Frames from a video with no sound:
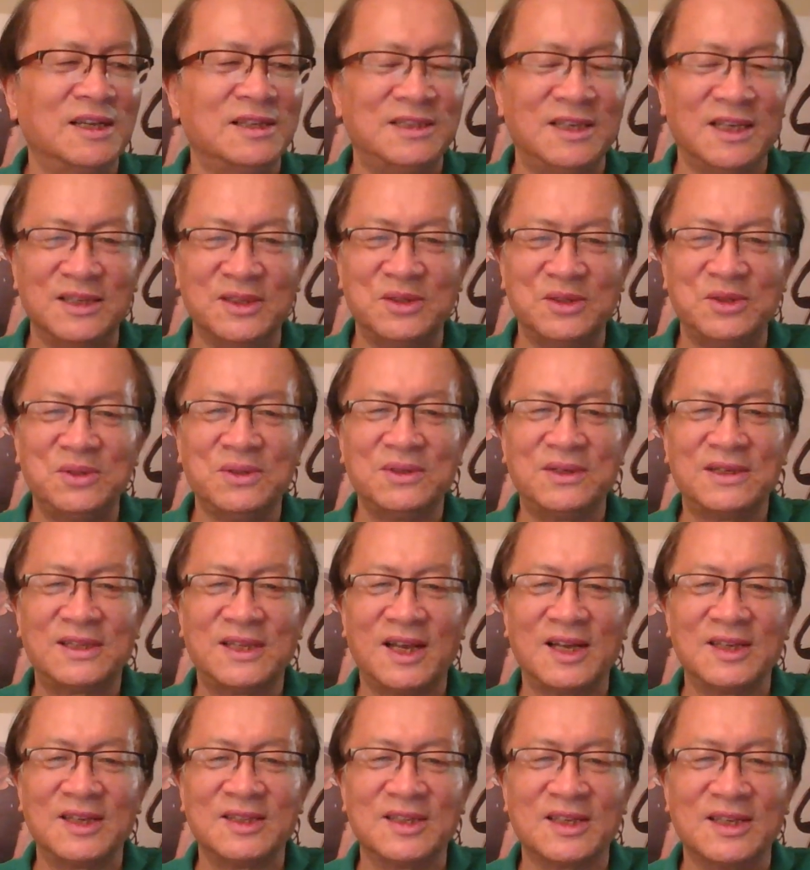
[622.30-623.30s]
隐去了。
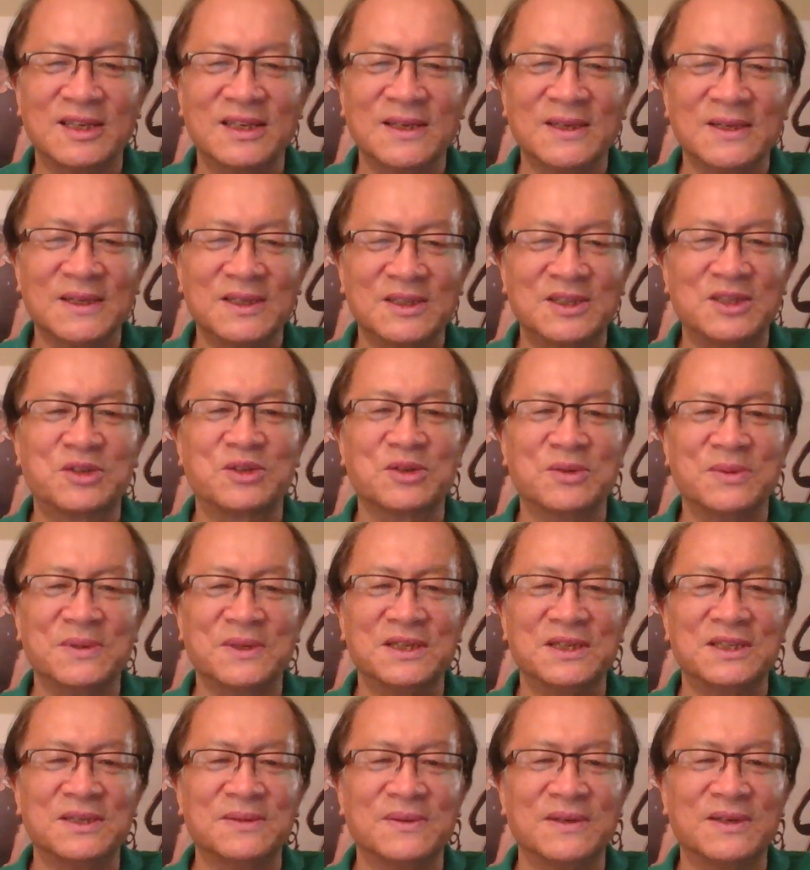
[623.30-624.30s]
但是这说
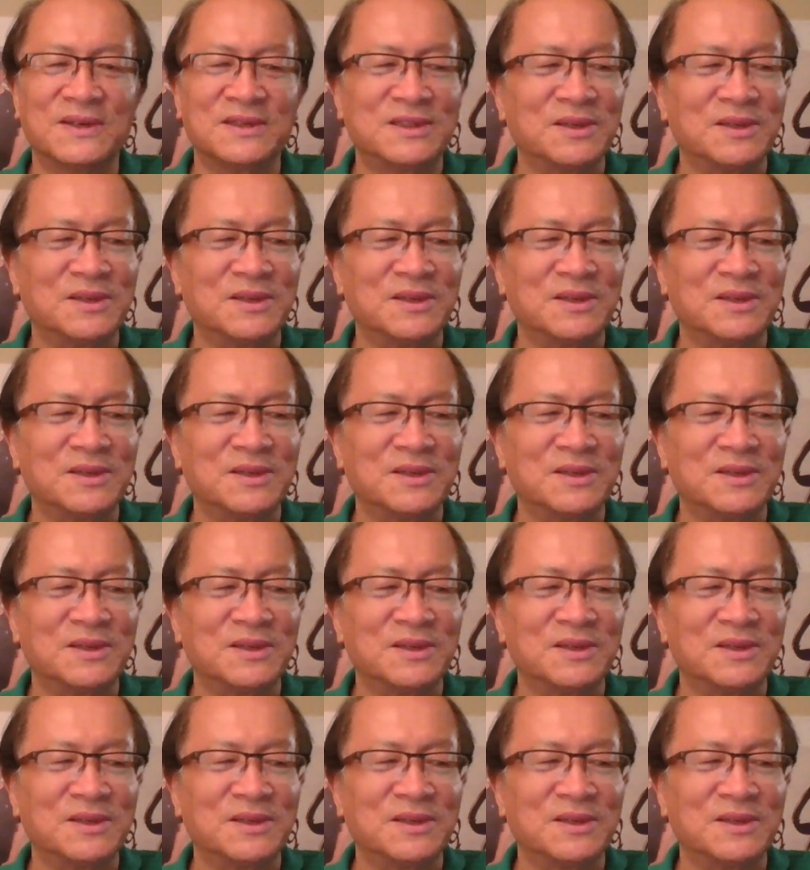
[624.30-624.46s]
明什么？